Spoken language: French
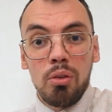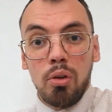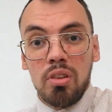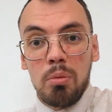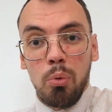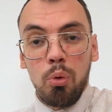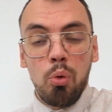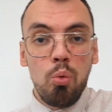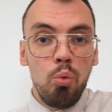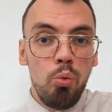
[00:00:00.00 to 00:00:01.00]
Dans un monde
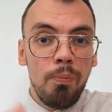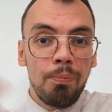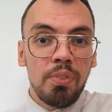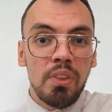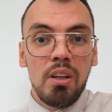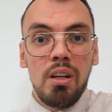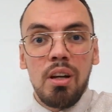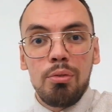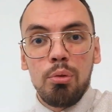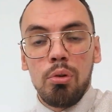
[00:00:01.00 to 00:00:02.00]
où
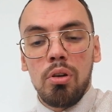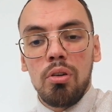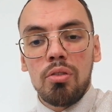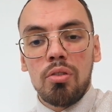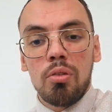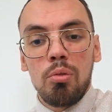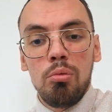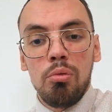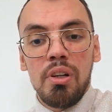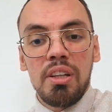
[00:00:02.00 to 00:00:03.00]
la violence,
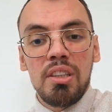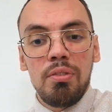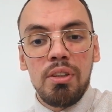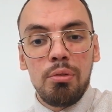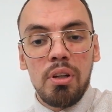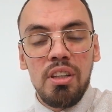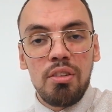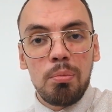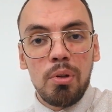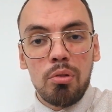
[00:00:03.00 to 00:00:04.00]
ou
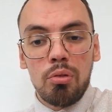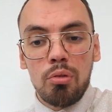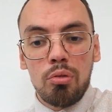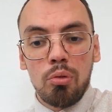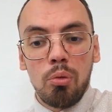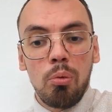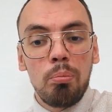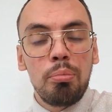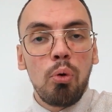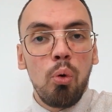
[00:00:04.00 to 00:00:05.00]
l'individualisme se sont
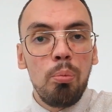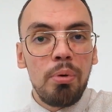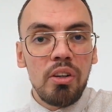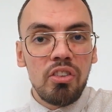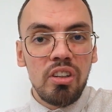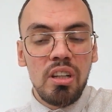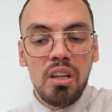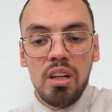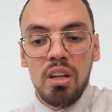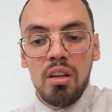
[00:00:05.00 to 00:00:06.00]
propagés